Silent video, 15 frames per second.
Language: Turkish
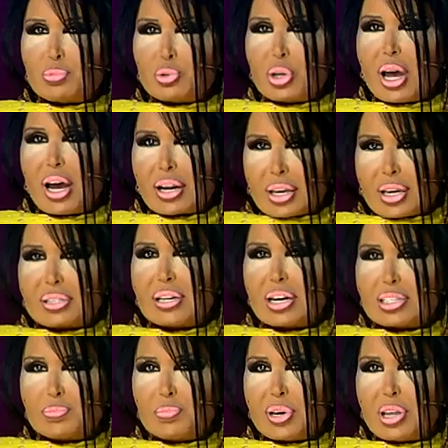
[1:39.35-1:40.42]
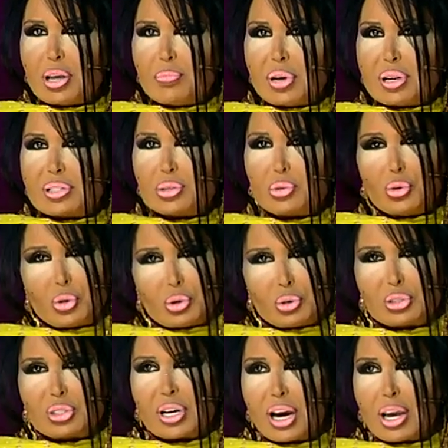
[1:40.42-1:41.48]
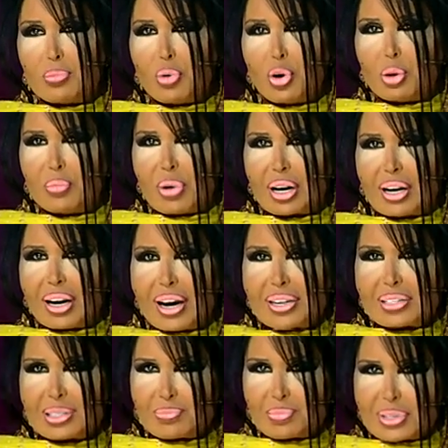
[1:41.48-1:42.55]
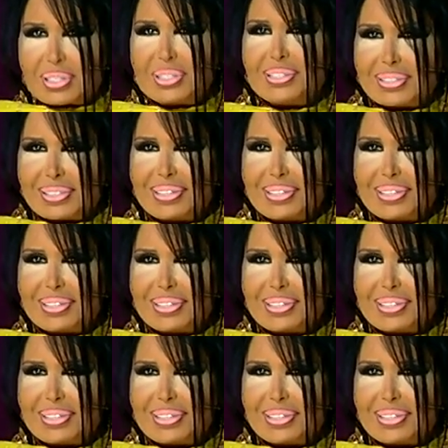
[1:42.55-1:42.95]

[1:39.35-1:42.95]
Bunu herkes hazmedemez. Kültür sahibi olmak lazımdır.